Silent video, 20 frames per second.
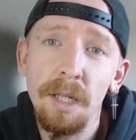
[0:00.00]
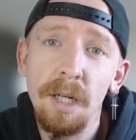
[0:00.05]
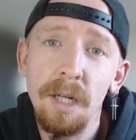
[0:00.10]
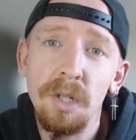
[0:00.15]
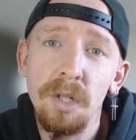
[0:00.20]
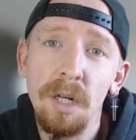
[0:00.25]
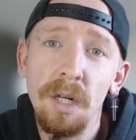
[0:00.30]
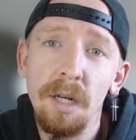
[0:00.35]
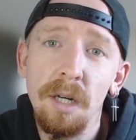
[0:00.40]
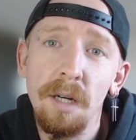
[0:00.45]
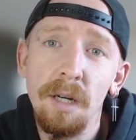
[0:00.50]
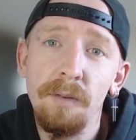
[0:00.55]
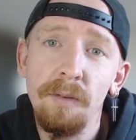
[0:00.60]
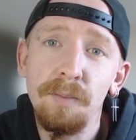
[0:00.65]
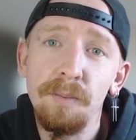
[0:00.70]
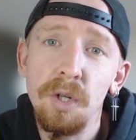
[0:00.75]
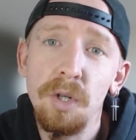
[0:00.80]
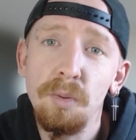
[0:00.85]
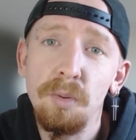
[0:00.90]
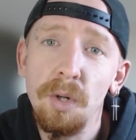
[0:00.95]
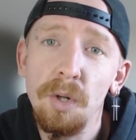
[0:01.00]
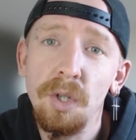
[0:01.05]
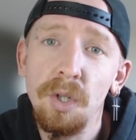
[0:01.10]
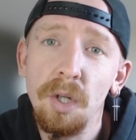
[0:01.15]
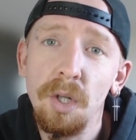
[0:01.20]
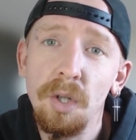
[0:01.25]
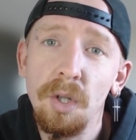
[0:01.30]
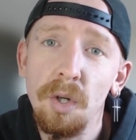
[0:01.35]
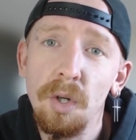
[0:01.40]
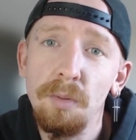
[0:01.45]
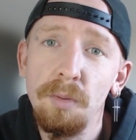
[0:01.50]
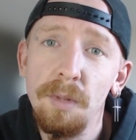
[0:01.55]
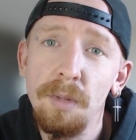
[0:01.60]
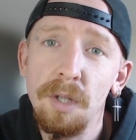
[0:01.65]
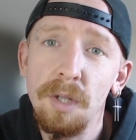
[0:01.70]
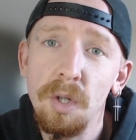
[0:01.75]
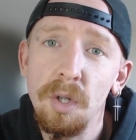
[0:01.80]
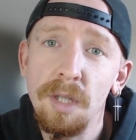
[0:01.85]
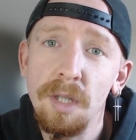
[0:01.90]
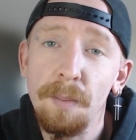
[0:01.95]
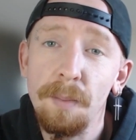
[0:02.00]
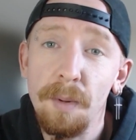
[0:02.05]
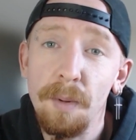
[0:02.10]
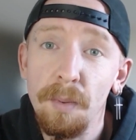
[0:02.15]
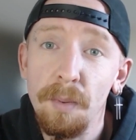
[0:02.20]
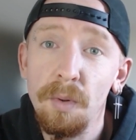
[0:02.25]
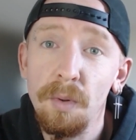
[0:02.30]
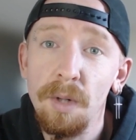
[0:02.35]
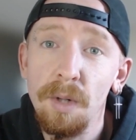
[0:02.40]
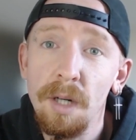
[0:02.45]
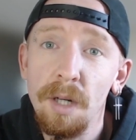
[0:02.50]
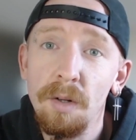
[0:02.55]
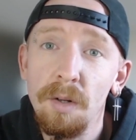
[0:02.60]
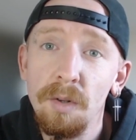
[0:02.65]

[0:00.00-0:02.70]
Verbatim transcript: Jeżeli w przyszłości ktoś mi coś zaproponuje,